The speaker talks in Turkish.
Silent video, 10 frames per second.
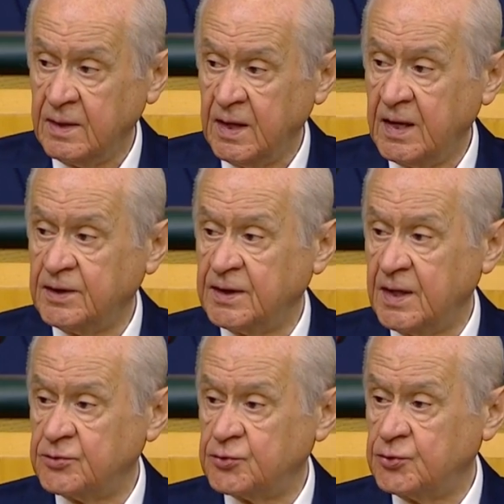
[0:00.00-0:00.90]

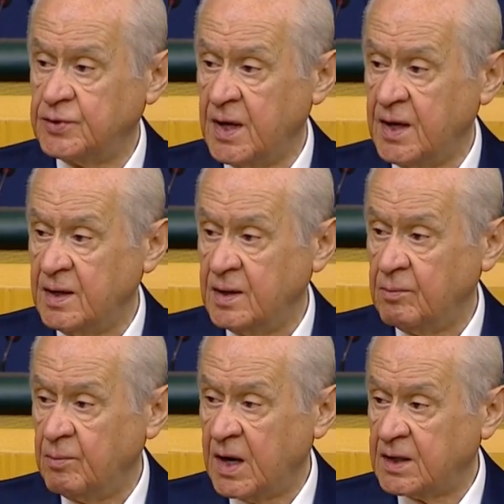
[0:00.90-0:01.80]
etten süte,
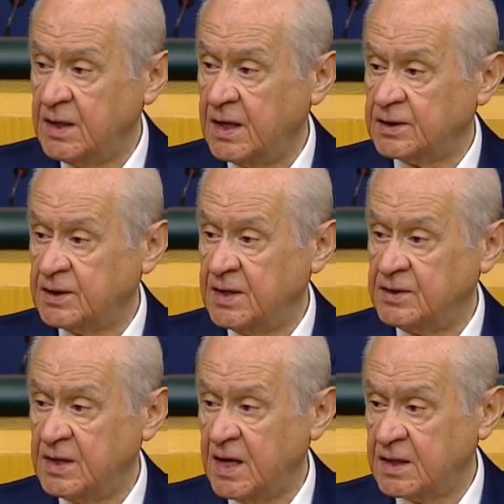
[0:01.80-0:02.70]

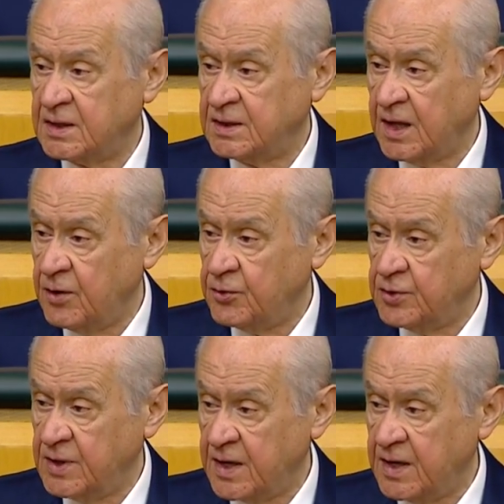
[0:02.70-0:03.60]
bakliyattan diğer gıda
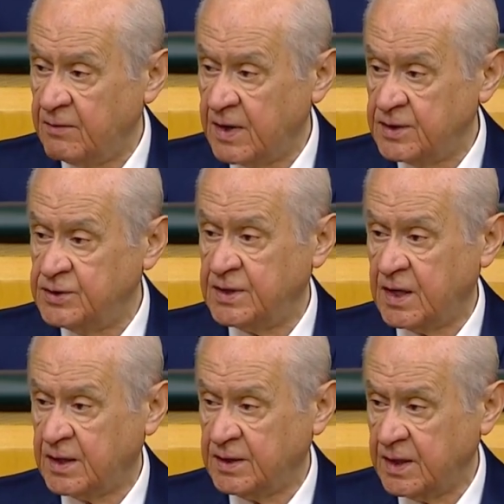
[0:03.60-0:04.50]
ürünlerine
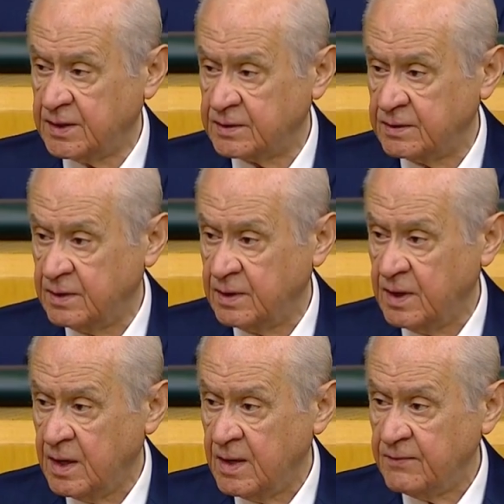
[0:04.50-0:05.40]
varıncaya kadar
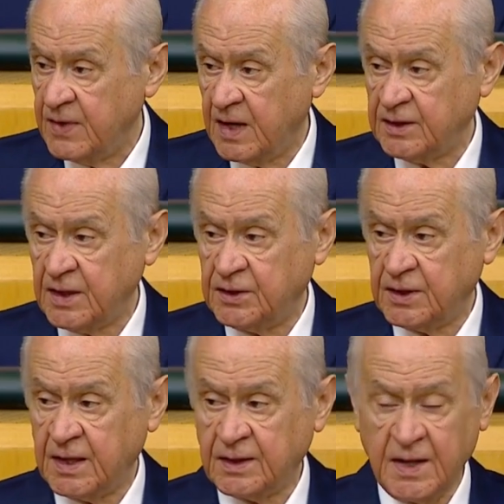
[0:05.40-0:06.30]
fiyat
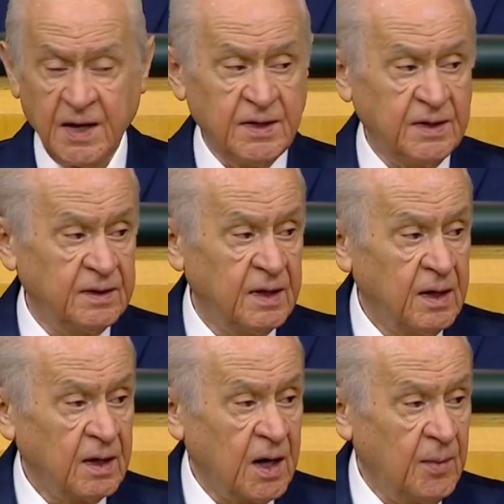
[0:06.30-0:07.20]
etiketlerinin
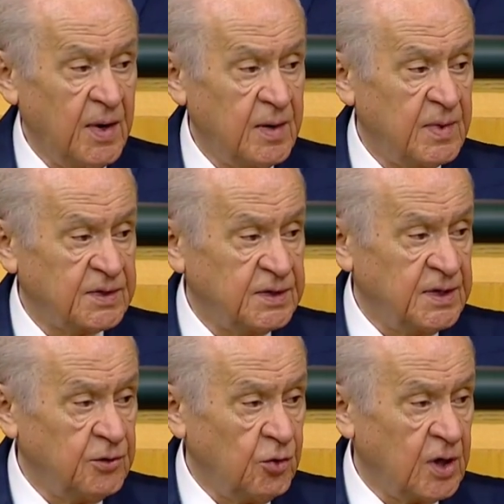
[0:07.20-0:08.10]

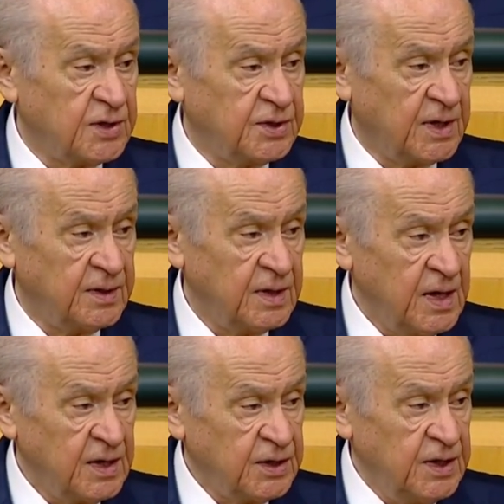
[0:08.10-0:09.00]
kabarmasına yol açan
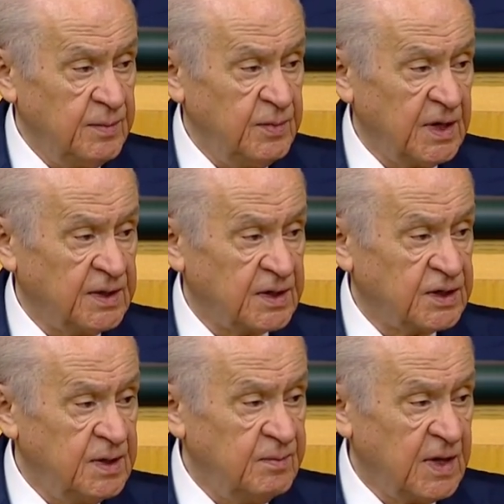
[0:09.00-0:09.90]
kim ya da
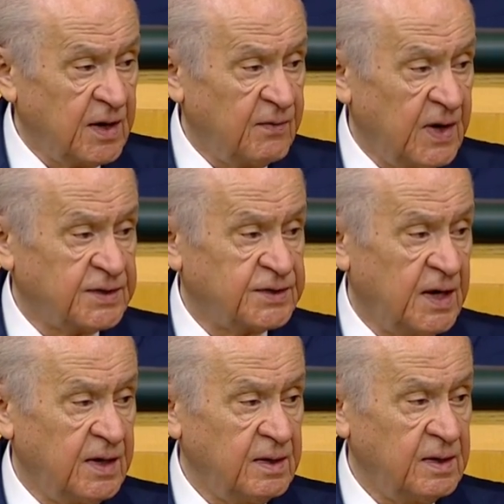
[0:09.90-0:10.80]
kimler varsa